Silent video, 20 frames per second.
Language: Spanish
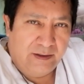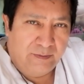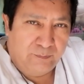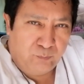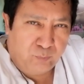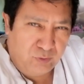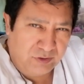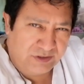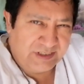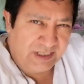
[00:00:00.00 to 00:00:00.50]

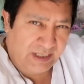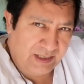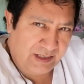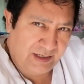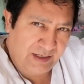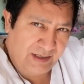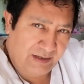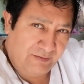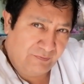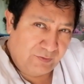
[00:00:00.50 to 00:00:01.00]

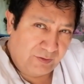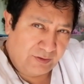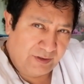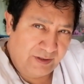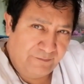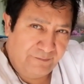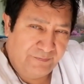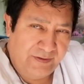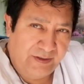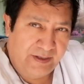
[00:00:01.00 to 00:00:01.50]
Púchale en la
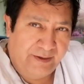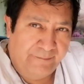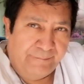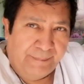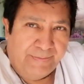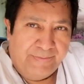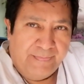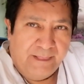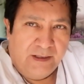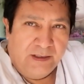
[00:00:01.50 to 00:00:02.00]

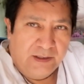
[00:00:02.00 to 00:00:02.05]
fotografía,